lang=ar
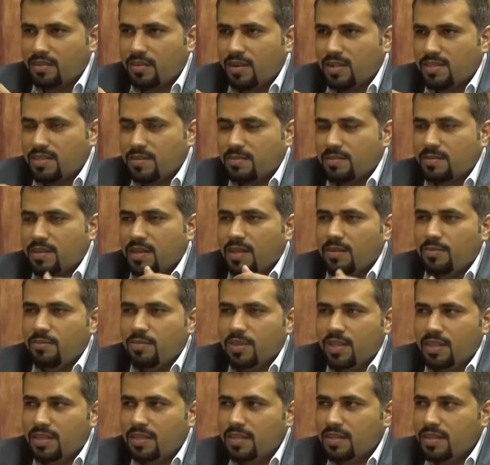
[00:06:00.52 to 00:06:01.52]
وحسب
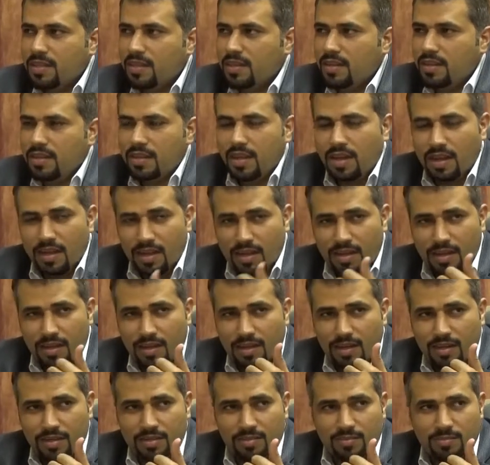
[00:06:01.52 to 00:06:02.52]
الكميه اخر
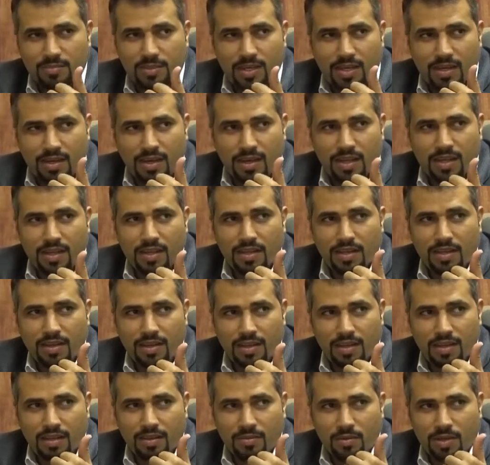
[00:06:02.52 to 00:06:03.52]
مره كان
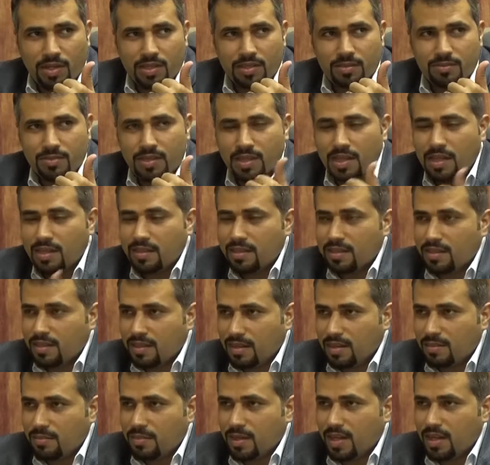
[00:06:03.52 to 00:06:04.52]
اخر وحده ب 30
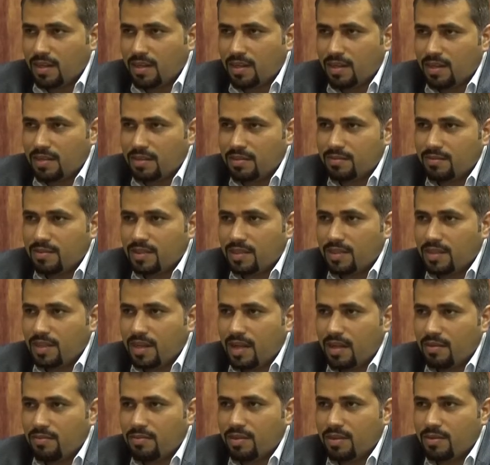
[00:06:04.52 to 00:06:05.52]
4 كان في عنا
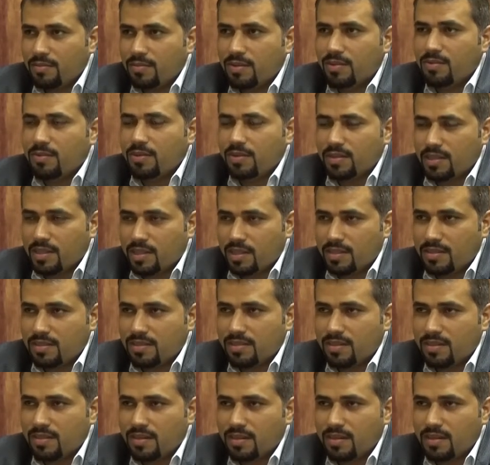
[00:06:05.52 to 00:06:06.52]
حفله بالورد تريد
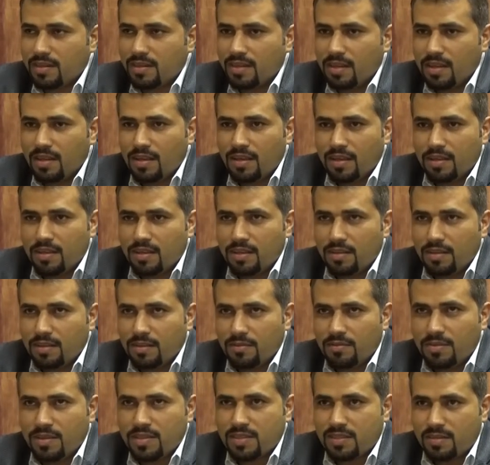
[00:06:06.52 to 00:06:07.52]
سنتر
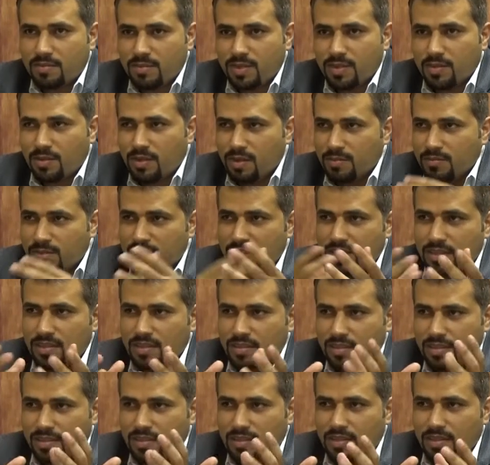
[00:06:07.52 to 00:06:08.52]
نفذنا
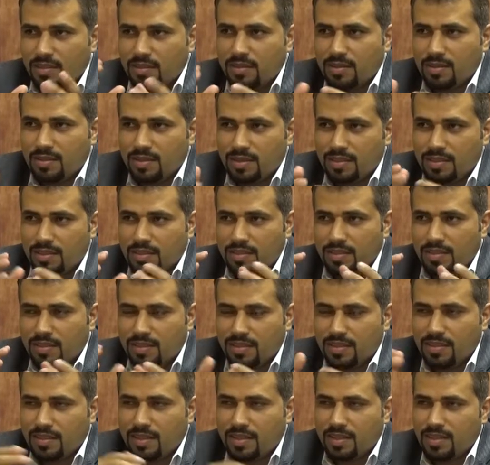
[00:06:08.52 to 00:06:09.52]
150 آه،
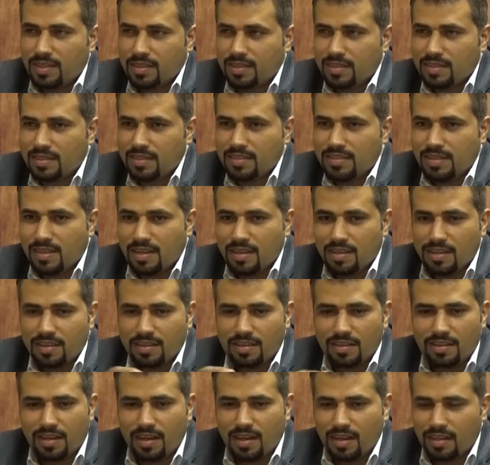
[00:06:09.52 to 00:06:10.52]
يعني ديزاين
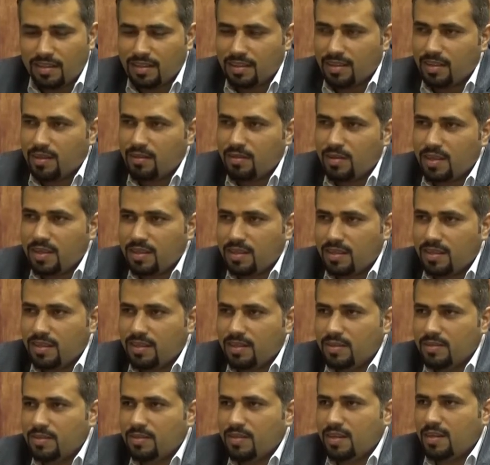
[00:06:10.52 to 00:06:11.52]
على الطاولات
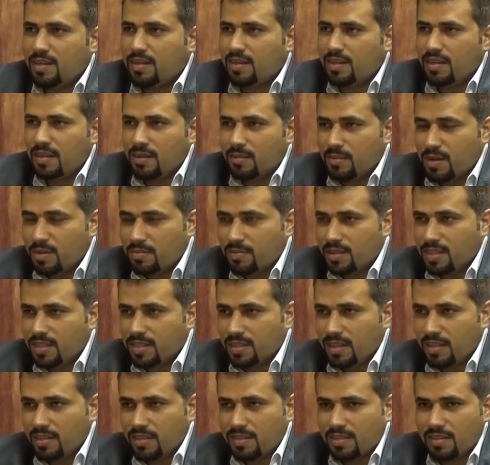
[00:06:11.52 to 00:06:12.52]
كانوا ل 400
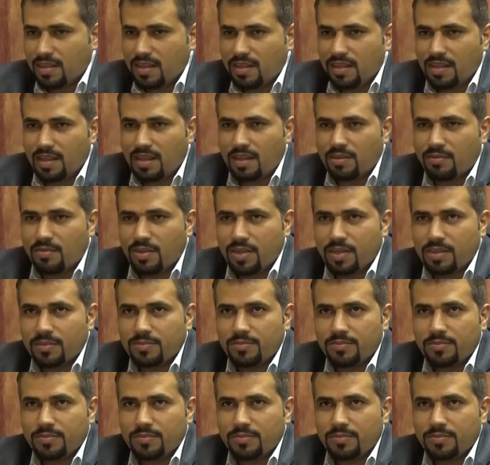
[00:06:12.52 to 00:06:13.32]
شخص كانت الحفله